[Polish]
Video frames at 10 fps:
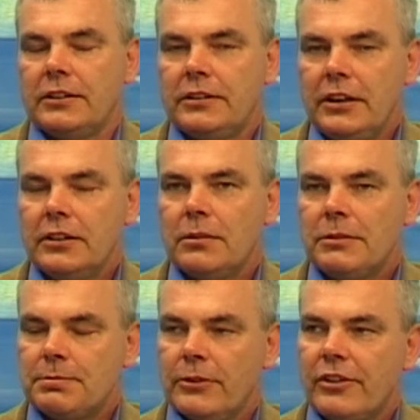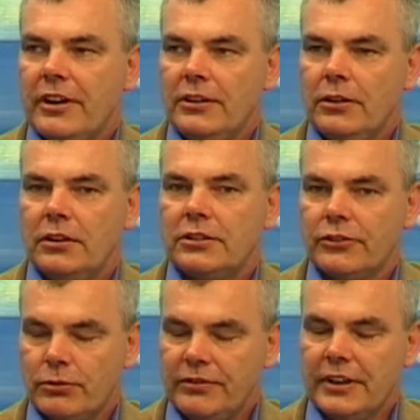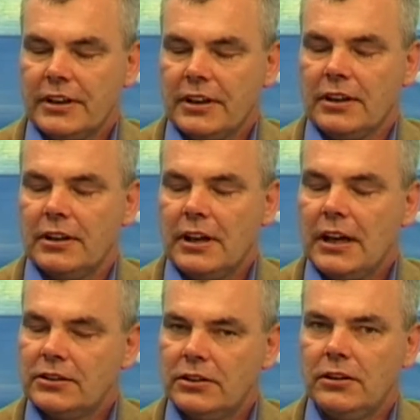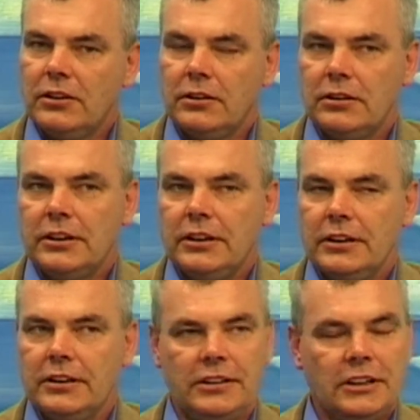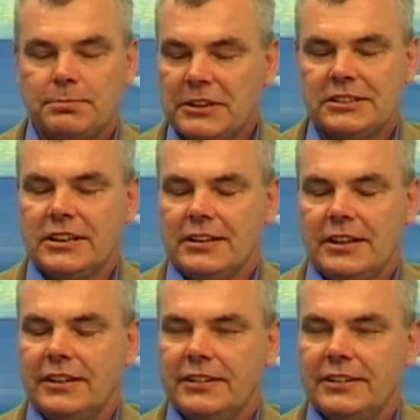tylko bezpośrednio od człowieka, a to e, jest bezcenne.